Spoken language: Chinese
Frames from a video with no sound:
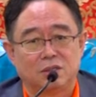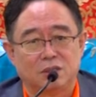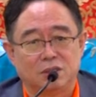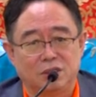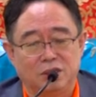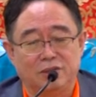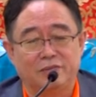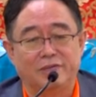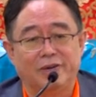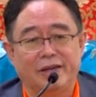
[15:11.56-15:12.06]

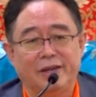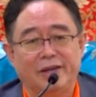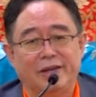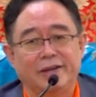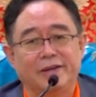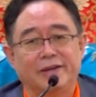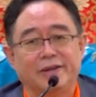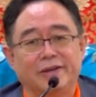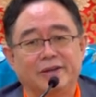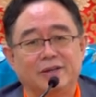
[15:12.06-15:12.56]
以
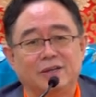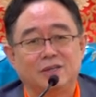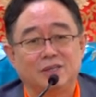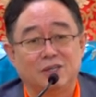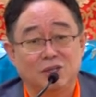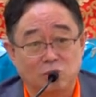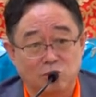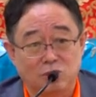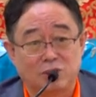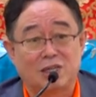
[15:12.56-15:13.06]
为
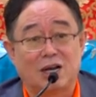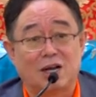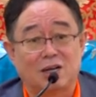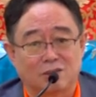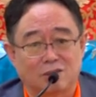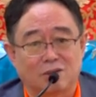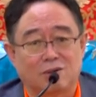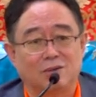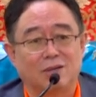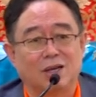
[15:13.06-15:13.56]
又
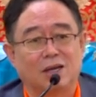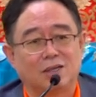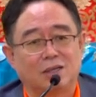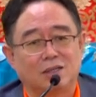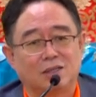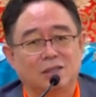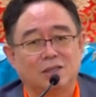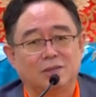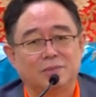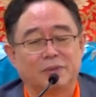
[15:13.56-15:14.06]
讲同样
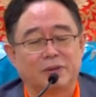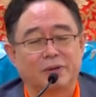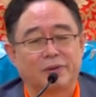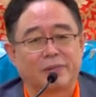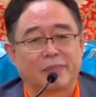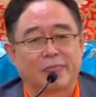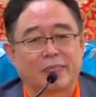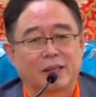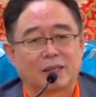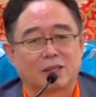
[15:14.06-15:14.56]
的题目，
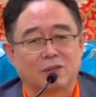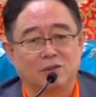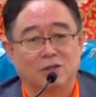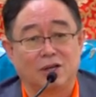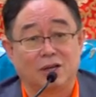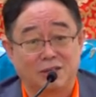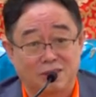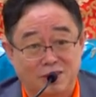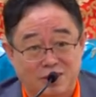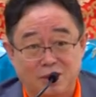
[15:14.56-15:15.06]
同
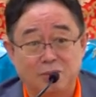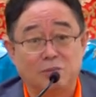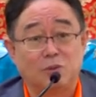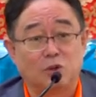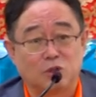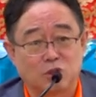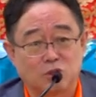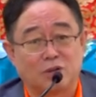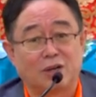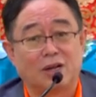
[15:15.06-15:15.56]
样的题
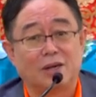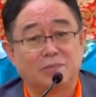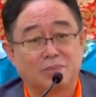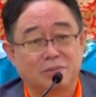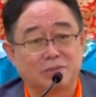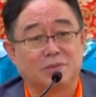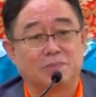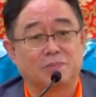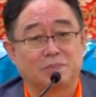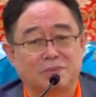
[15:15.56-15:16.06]
目我从来
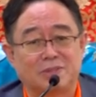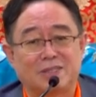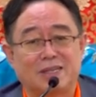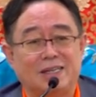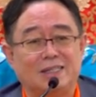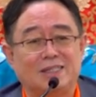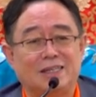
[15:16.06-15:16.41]
不不再